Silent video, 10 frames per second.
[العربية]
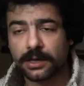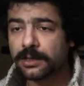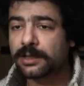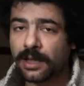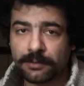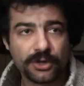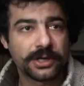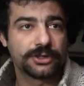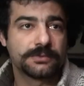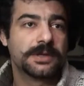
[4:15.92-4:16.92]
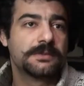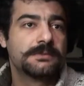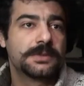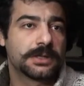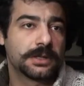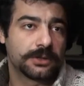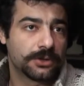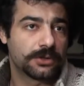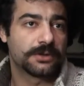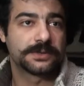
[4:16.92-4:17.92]
يطلع مخرج مهم مثل
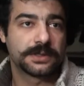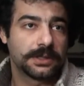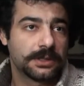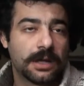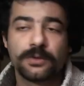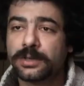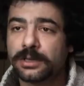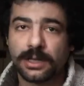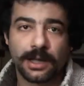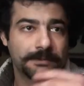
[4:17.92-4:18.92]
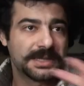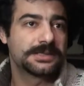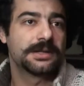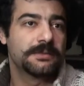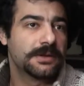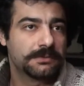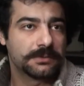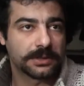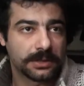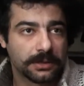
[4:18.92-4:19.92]
كروتوفسكي او يطلع ممثل
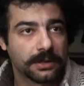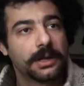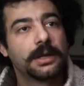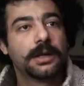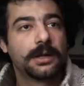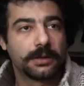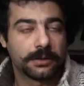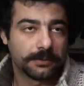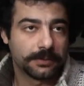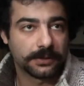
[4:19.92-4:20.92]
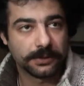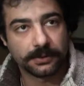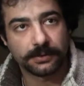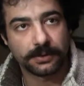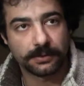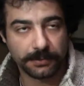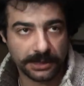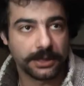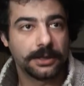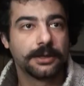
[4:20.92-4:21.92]
مهم مثل آه،
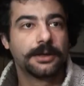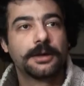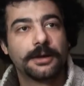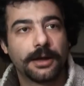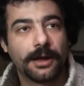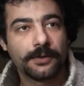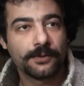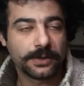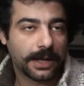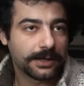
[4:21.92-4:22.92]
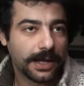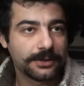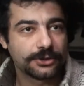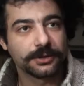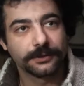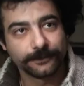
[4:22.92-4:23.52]
مثلي او يعني اي شيء